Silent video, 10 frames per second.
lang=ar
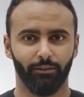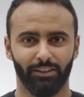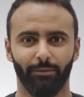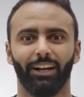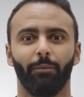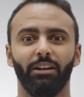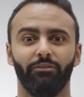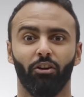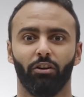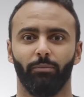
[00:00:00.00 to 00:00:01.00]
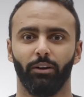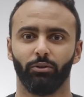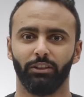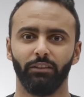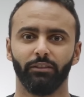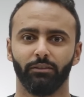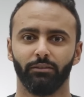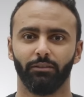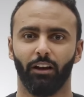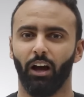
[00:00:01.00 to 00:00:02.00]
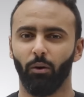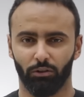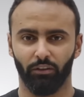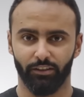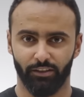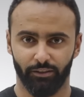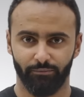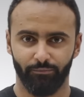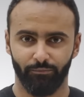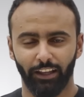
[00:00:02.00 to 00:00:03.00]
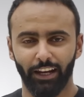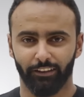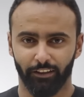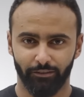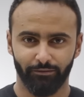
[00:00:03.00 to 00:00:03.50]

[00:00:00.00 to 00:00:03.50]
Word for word: الزمالك عمال يفكر بقاله كتير هيعوض طارق ازاي ثلاثه